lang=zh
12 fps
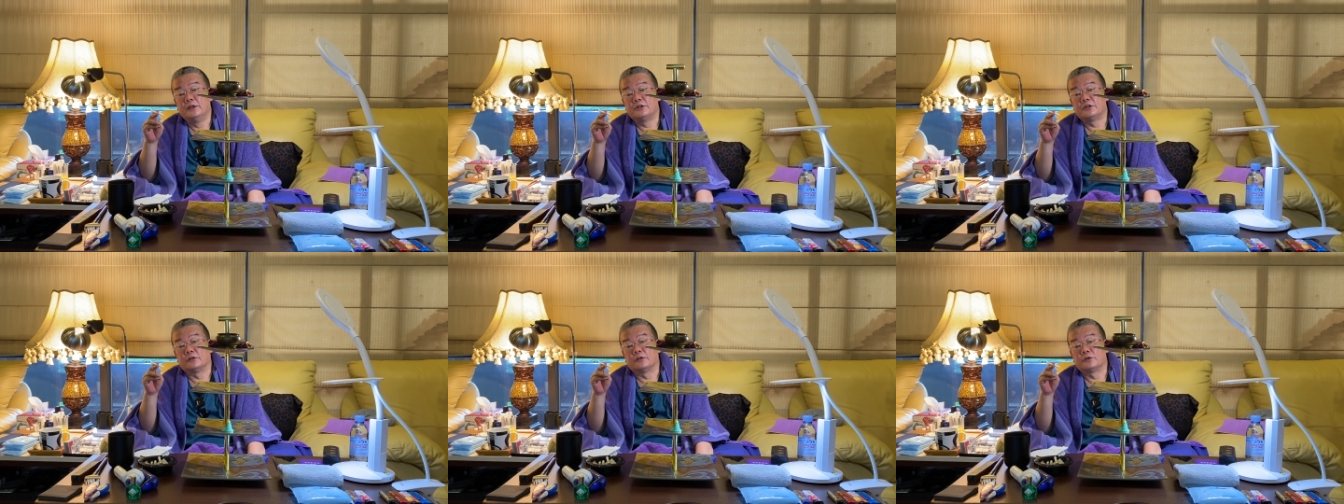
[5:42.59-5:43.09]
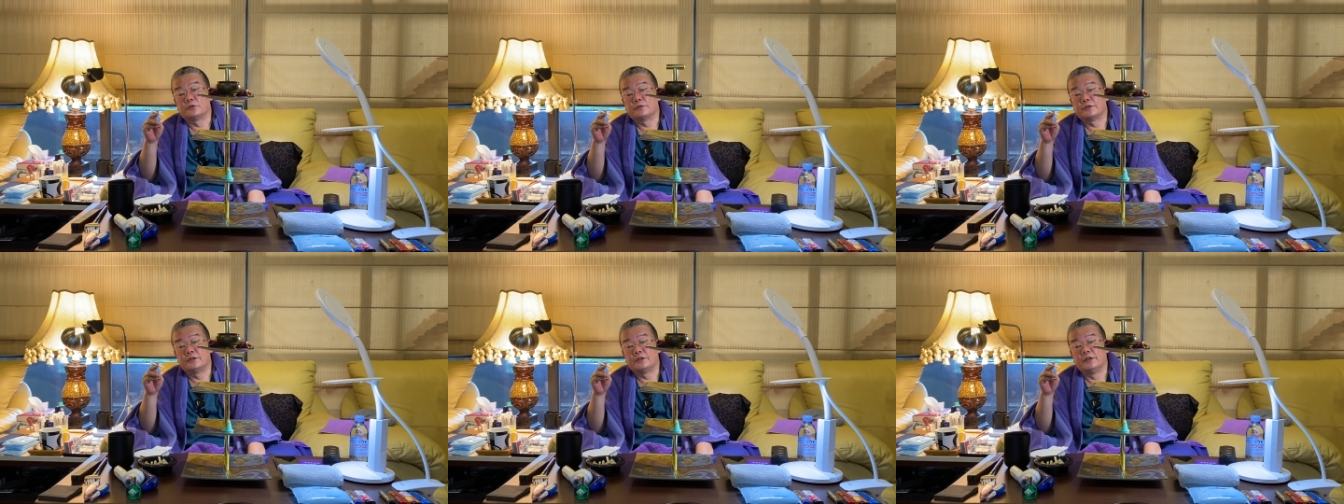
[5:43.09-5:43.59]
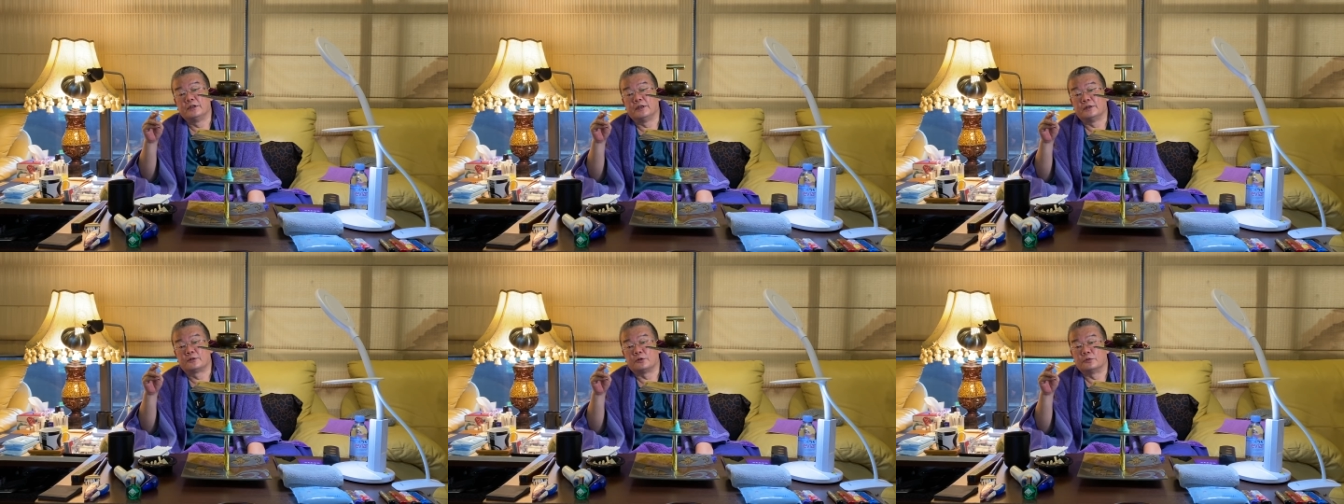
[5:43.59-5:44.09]
相对出世间
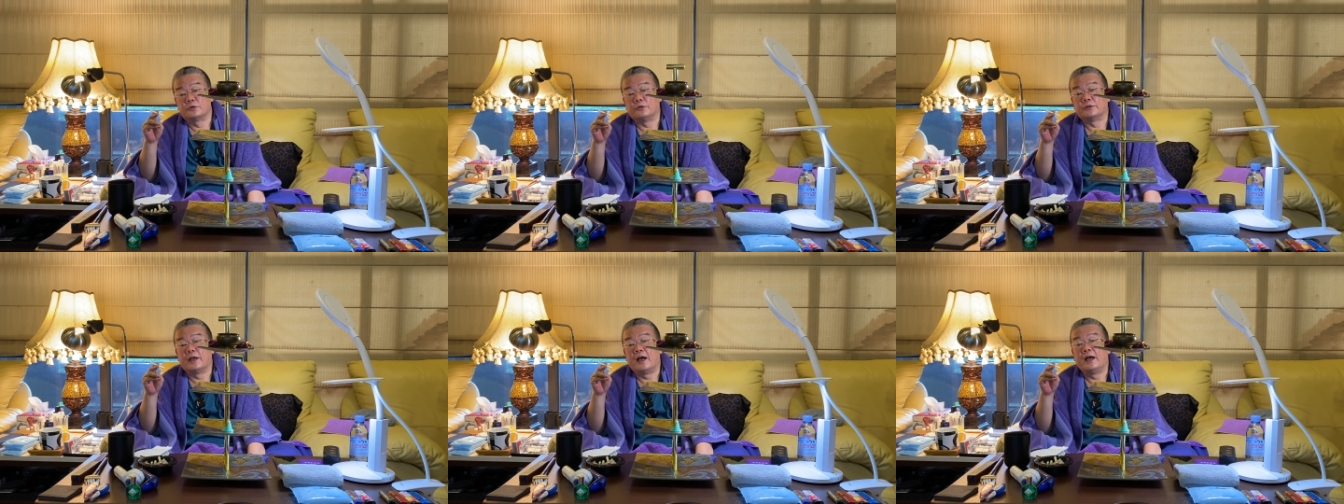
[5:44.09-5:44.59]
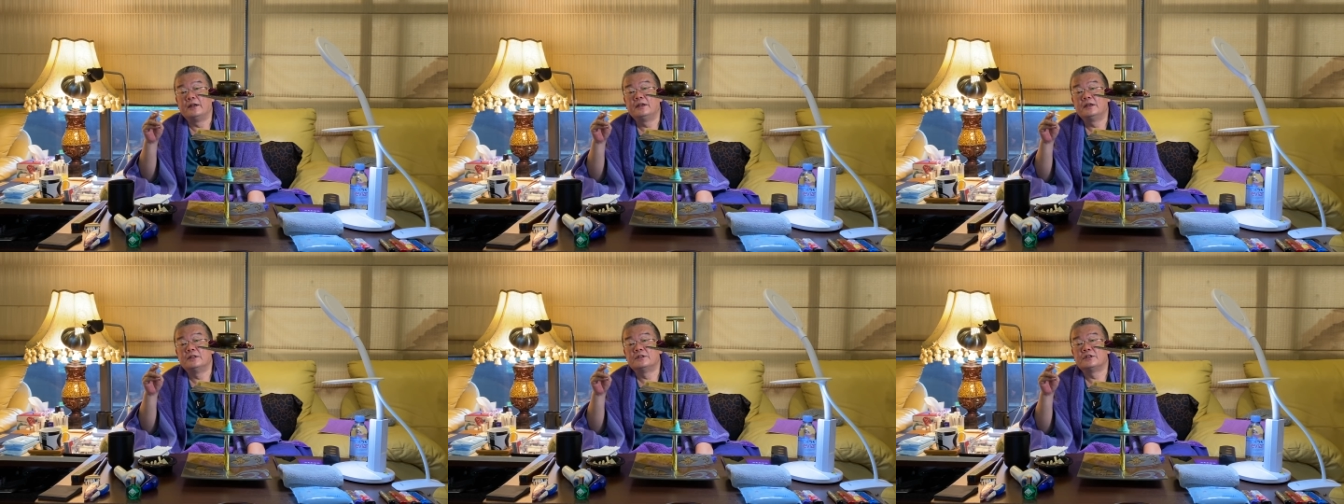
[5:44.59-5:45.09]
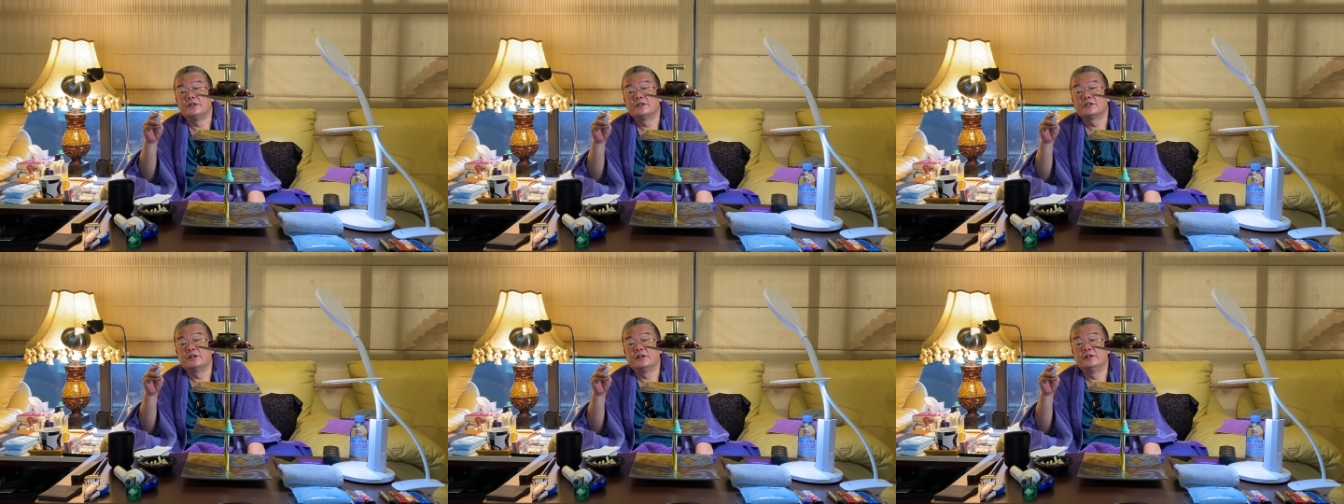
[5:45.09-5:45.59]
的种种的安乐结
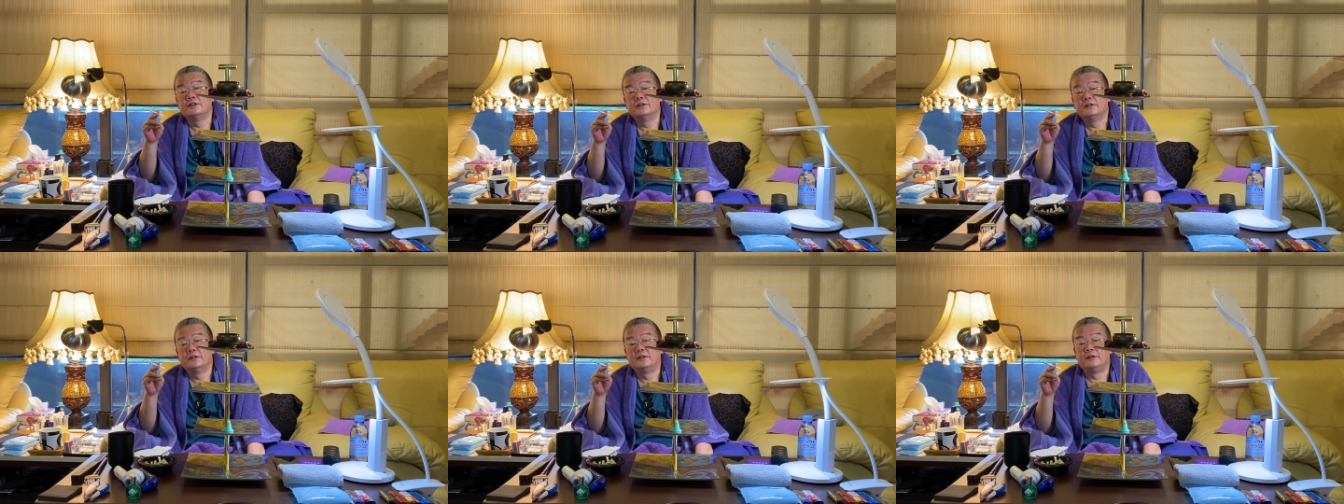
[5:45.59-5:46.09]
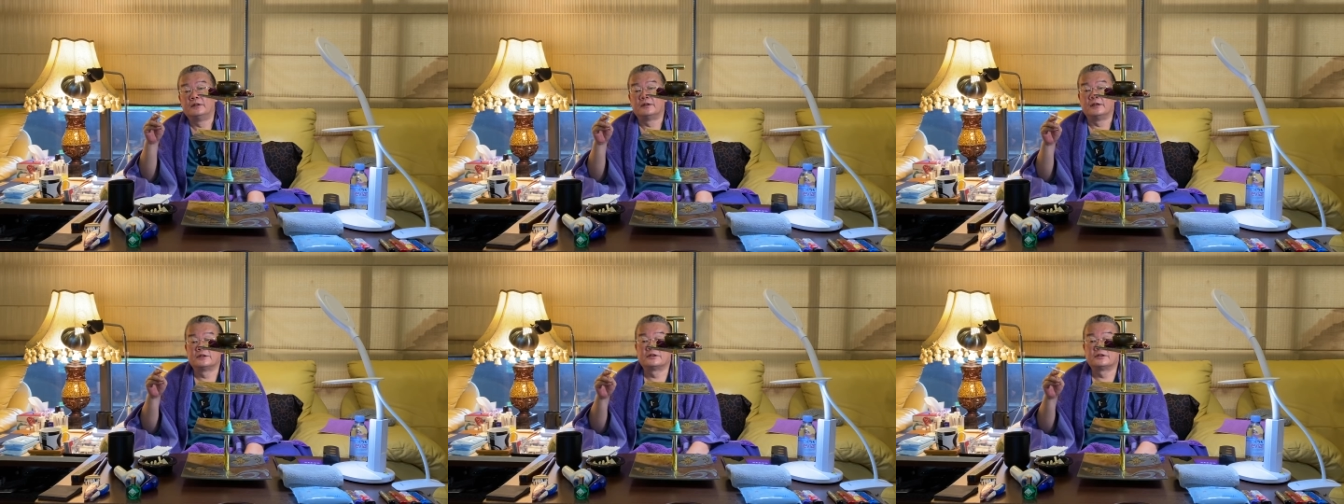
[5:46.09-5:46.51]
成，哦，乃至